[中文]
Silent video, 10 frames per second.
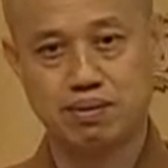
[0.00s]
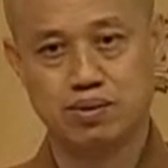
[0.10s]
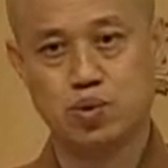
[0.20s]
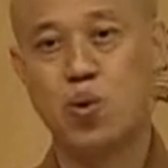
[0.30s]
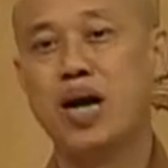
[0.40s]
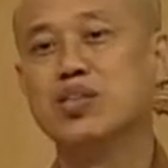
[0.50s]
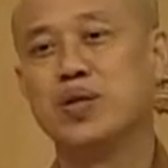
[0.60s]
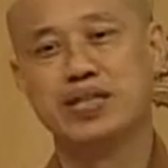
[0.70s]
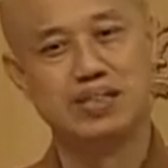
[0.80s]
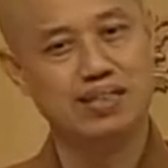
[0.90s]
如果完
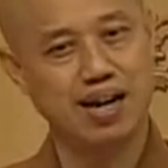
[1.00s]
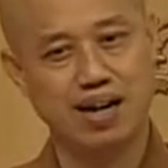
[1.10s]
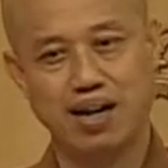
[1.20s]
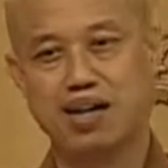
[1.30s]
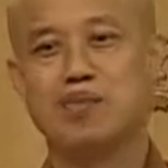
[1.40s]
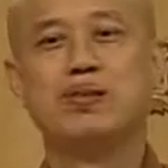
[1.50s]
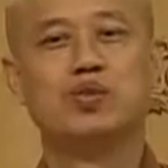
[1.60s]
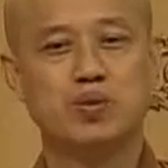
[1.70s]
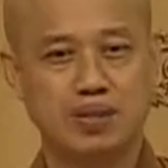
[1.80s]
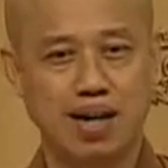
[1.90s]
全一样呢，何必
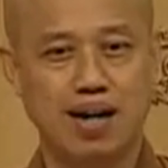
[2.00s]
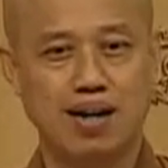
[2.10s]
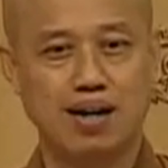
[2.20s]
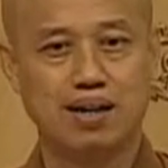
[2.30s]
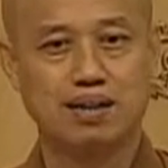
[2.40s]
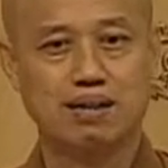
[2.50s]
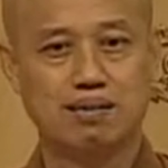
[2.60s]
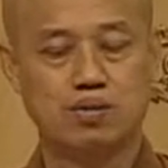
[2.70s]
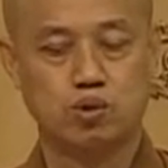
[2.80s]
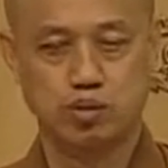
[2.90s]
出家？
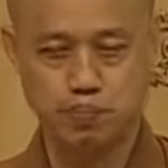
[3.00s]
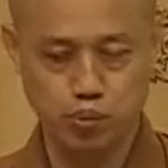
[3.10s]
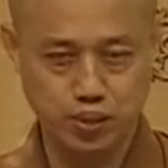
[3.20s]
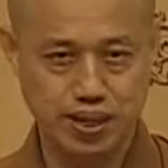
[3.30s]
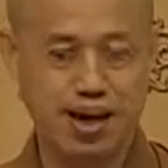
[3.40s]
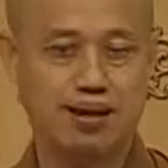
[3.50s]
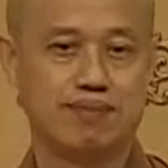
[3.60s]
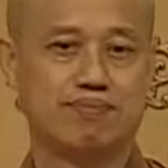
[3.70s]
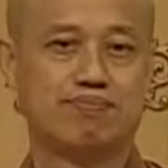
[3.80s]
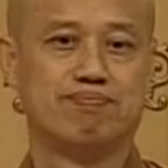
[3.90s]
就是不一样，
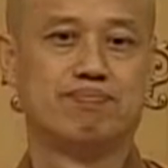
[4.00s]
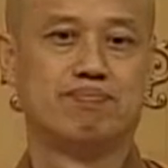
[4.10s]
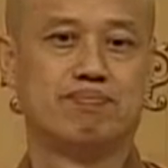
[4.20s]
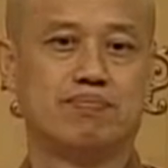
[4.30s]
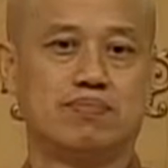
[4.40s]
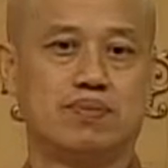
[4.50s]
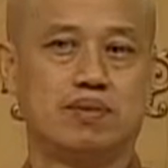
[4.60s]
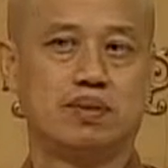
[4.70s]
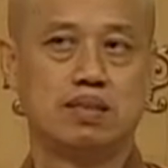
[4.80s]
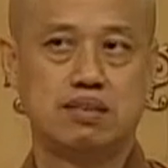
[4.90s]

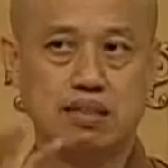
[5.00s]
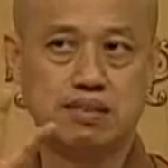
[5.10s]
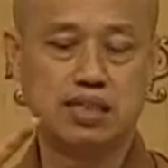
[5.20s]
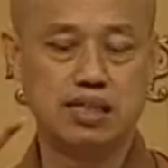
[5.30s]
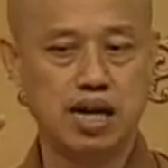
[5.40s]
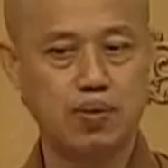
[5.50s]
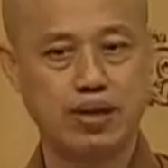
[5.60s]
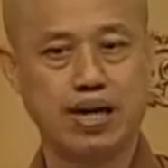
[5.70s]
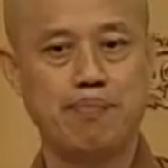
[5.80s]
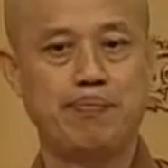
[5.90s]
你身心应该会
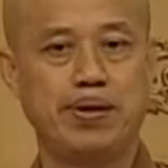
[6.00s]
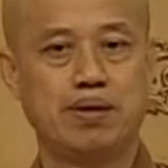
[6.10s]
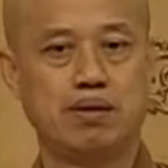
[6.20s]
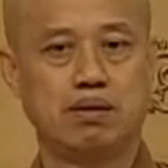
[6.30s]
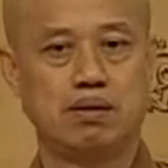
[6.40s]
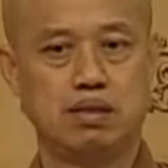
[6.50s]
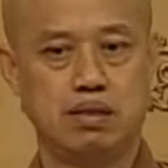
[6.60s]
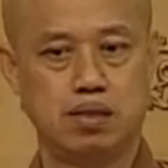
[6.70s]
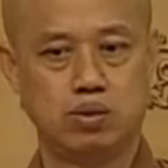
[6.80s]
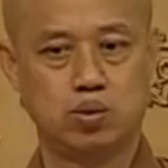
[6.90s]
改变，你
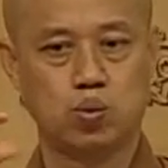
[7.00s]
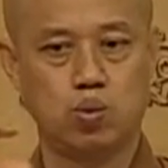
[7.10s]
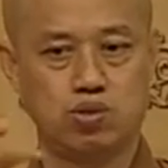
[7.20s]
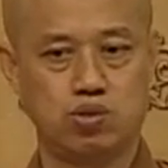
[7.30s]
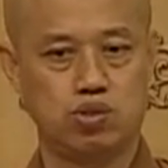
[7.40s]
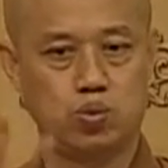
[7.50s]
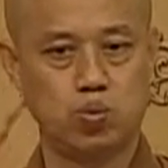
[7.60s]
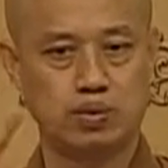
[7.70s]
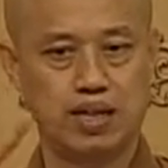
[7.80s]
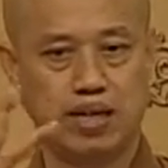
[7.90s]
的所思
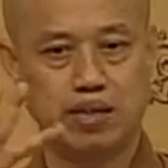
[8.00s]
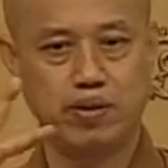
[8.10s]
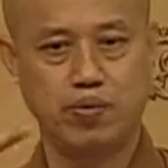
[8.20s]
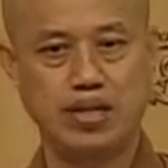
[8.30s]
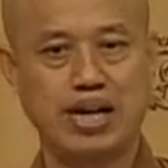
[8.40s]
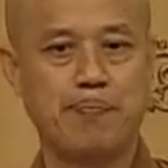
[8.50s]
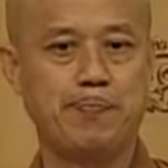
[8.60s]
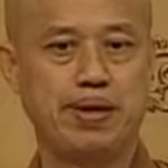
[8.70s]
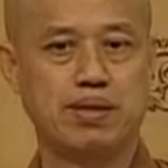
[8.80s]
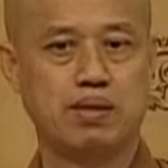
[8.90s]
所想也会会改
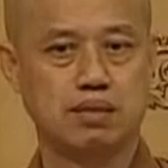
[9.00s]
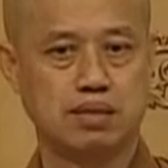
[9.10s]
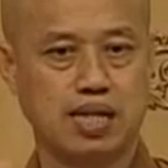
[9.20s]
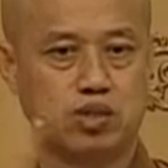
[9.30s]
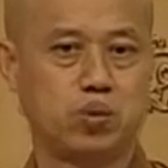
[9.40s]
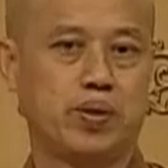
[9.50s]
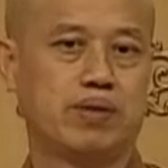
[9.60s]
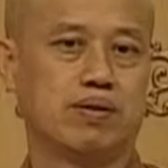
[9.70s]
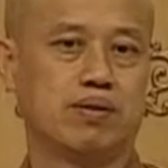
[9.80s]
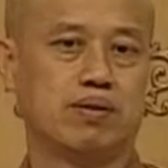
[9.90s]
变，这才是对
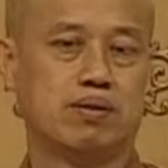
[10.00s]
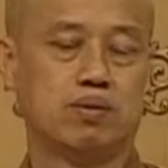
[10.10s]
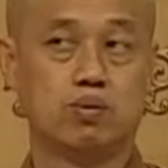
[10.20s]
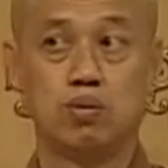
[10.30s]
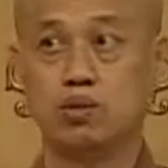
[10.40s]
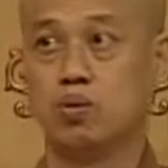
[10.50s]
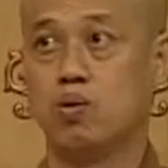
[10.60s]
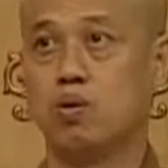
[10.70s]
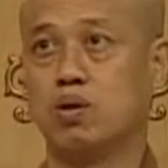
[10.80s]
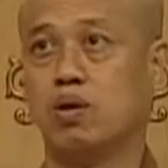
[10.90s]
的。如果你说
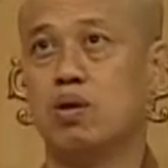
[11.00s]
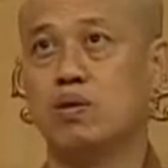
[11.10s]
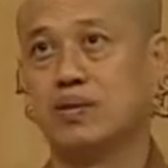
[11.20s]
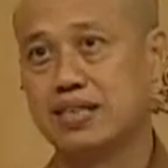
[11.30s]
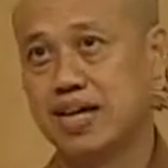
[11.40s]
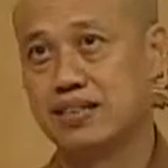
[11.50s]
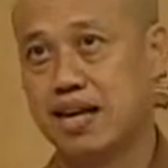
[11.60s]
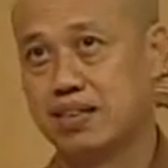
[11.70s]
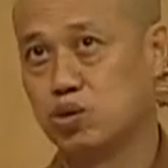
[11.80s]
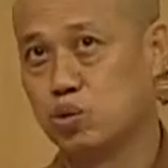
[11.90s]
我我在家
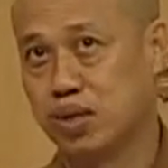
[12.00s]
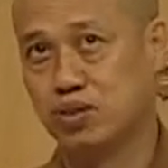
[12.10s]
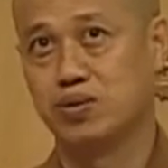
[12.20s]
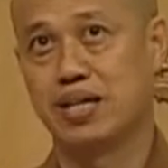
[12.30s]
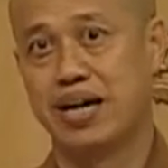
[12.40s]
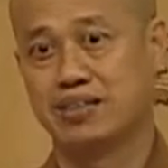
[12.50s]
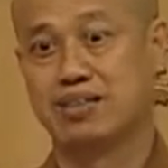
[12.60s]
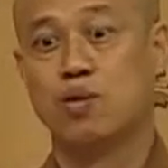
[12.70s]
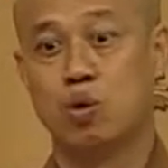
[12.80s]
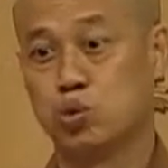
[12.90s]
想的出家就是那样
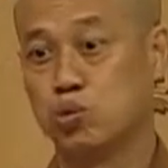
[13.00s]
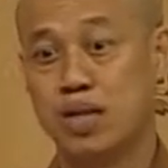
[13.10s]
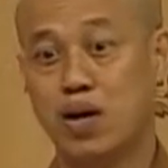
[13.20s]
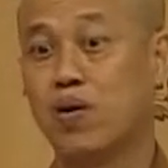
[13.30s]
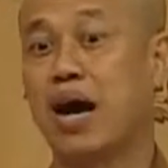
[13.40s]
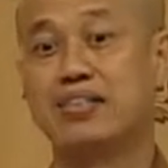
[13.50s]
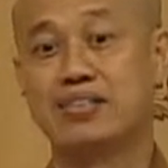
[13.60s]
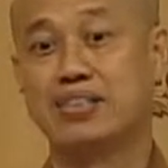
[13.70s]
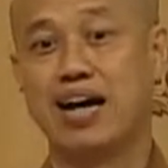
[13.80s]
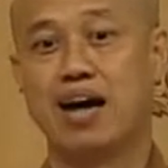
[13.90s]
子，我出家后还
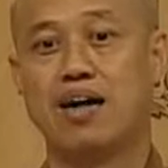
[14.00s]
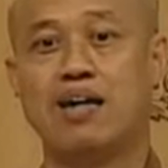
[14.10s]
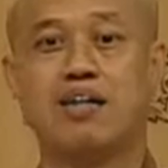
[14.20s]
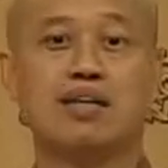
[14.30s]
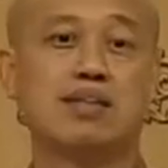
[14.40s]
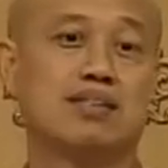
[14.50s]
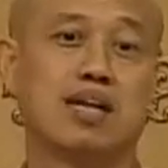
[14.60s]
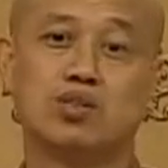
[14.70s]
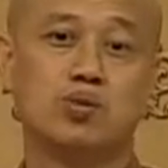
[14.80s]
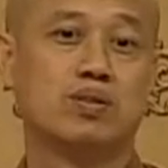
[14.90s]
是一样，那这
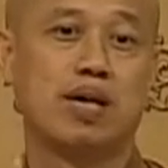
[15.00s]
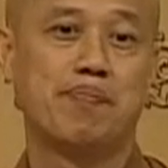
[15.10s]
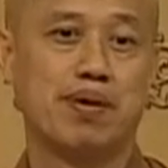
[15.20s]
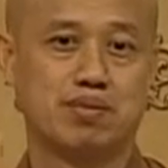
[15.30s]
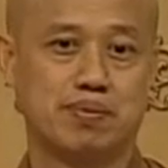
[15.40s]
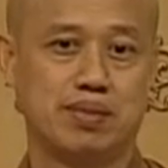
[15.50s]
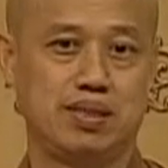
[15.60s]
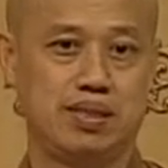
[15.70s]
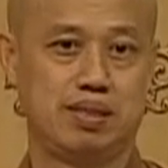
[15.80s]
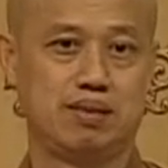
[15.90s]
样出家没有什么意
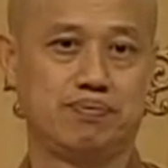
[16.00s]
义。